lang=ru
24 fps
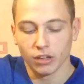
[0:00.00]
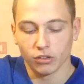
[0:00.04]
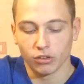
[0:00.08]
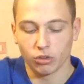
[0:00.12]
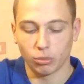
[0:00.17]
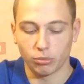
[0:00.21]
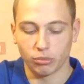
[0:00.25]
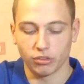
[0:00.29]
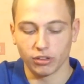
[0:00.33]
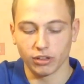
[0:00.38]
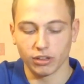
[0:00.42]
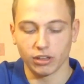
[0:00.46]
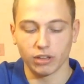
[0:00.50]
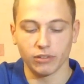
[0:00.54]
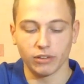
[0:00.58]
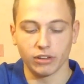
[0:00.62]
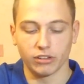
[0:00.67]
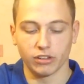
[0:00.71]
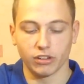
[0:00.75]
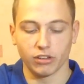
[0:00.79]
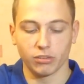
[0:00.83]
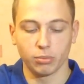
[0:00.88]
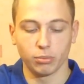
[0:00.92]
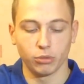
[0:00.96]
Собственно,
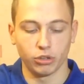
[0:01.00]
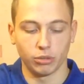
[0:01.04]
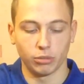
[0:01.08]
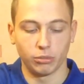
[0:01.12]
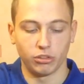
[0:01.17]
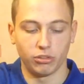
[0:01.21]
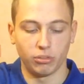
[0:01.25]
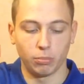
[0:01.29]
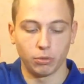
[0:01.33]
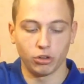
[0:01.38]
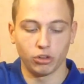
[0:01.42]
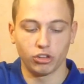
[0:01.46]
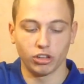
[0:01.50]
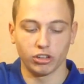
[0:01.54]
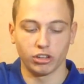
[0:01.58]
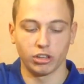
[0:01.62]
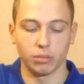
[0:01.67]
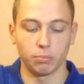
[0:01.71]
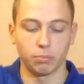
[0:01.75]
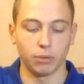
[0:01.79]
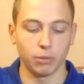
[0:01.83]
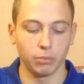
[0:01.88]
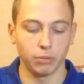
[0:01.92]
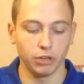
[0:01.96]
давайте рассмотрим эти
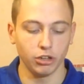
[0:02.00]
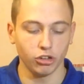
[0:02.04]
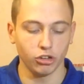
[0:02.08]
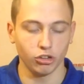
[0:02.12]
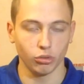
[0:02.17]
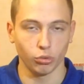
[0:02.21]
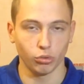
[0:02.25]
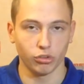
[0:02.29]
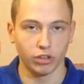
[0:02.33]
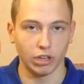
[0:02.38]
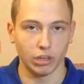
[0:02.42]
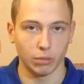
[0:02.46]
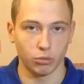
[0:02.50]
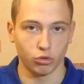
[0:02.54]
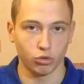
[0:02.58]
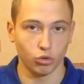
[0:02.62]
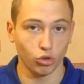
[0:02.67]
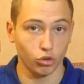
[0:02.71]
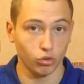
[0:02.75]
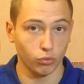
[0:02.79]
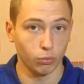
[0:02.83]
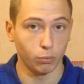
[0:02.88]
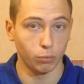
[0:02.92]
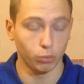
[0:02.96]
перчатки поближе, узнаем,
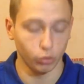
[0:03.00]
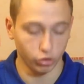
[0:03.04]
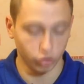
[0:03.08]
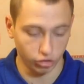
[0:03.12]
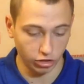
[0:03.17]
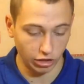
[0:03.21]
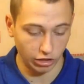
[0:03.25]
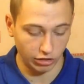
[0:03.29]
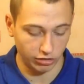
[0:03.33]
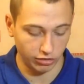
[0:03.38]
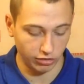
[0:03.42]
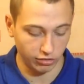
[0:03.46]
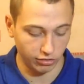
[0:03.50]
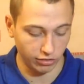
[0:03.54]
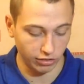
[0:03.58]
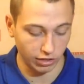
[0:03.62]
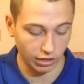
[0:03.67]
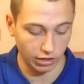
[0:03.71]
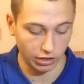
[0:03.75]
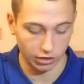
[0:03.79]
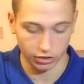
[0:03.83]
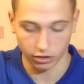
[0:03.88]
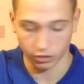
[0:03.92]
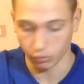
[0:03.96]
что же вы получаете
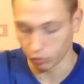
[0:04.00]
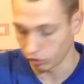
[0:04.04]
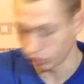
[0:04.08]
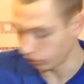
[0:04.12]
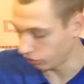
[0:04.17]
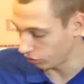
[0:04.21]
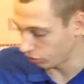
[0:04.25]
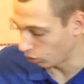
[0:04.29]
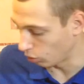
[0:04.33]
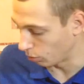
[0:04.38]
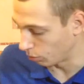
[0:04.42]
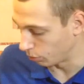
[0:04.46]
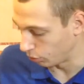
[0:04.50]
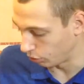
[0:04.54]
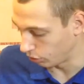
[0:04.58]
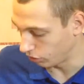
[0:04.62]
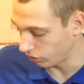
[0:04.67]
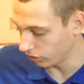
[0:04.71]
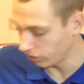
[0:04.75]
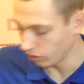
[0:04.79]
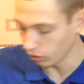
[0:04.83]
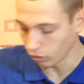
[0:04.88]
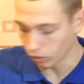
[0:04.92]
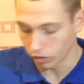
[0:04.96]
за довольно скромную
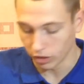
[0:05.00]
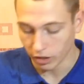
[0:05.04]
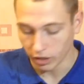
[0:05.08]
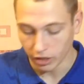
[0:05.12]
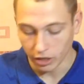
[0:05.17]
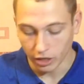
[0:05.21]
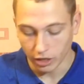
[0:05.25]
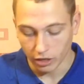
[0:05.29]
цену,